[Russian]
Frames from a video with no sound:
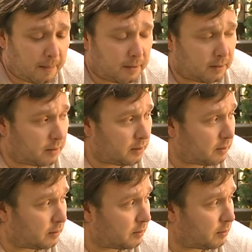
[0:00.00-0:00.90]

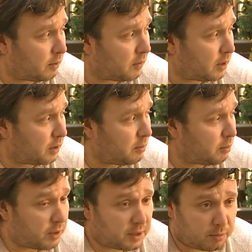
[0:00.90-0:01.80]
а, э, по выходным и
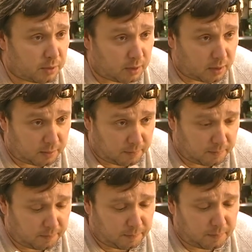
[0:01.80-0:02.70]
меня забирала.
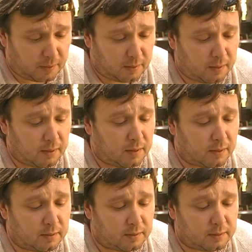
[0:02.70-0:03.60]

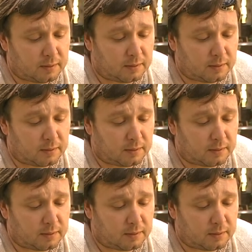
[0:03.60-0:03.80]
А,